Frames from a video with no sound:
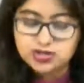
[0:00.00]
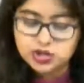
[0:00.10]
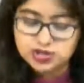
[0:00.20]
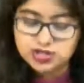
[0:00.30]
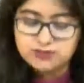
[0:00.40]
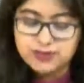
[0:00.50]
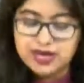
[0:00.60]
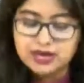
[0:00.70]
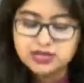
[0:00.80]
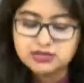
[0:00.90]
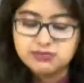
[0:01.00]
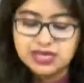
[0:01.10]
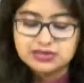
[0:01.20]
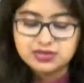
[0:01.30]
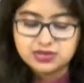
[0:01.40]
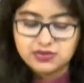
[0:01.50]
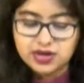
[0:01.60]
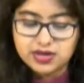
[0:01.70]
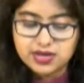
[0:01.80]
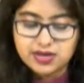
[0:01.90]
সচিন পাইলট মিলিন্দ
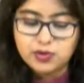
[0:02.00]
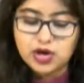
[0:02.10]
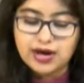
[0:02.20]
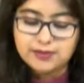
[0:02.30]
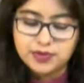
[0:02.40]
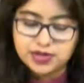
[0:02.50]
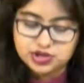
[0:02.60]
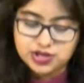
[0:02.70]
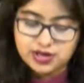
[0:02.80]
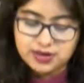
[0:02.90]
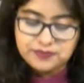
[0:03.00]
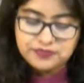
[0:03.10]
দেওয়ারে এবং আর পি এন সিংহা